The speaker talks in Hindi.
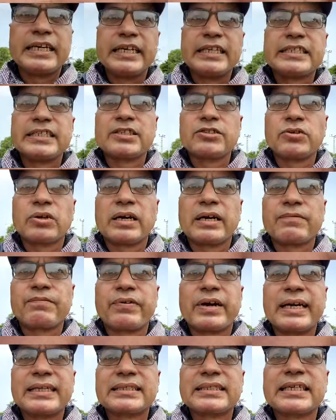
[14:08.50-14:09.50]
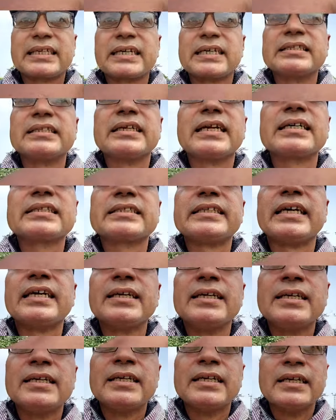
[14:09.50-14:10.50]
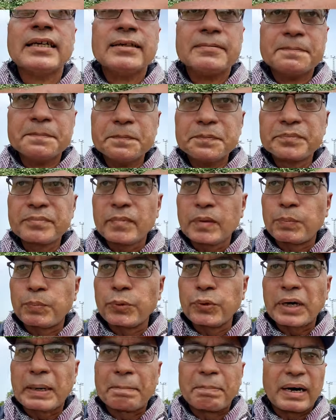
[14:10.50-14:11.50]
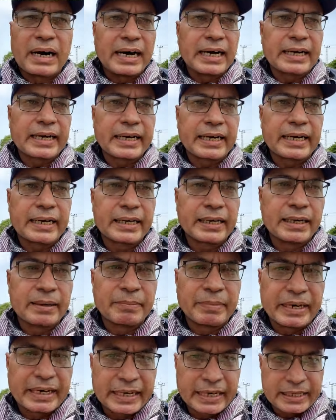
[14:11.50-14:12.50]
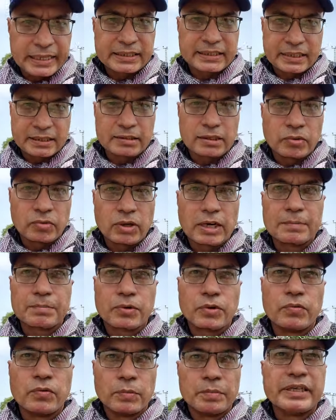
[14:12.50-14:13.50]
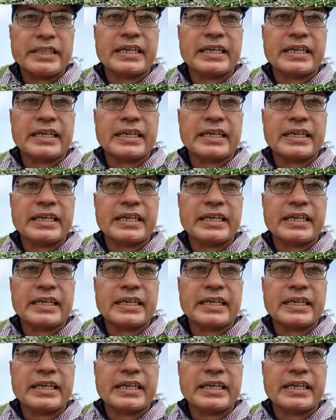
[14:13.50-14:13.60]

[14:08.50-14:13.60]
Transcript: नीचे जो है फालसे का दरख्त है पूरा बाग है मैं लेके चलता हूँ आपको वो भी